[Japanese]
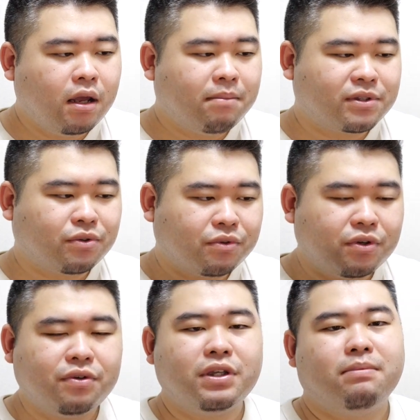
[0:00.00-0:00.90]
まあそう
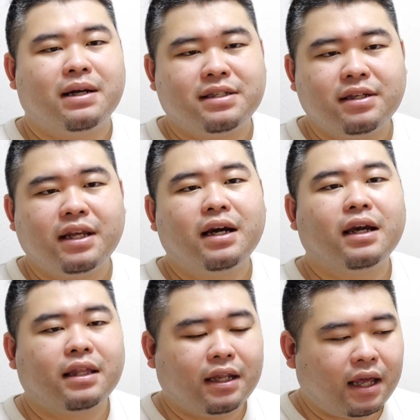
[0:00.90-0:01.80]
いう風に祭り上
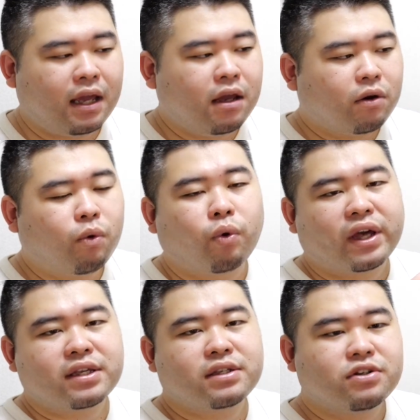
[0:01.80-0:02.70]
げてね、攻
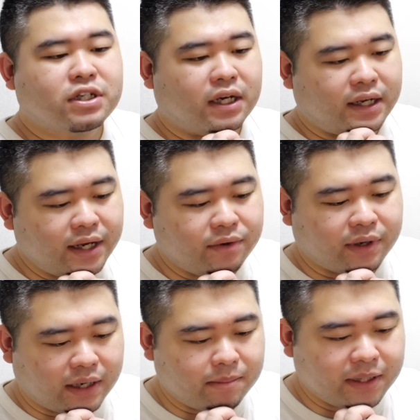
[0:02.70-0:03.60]
撃するしかないの
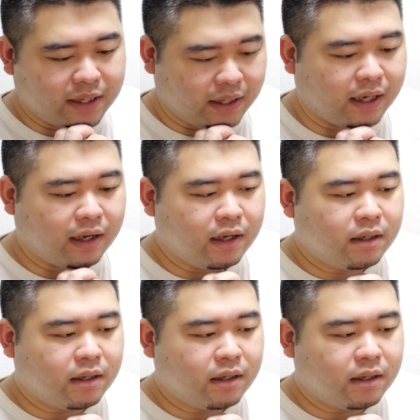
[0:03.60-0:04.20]
かなみたいな。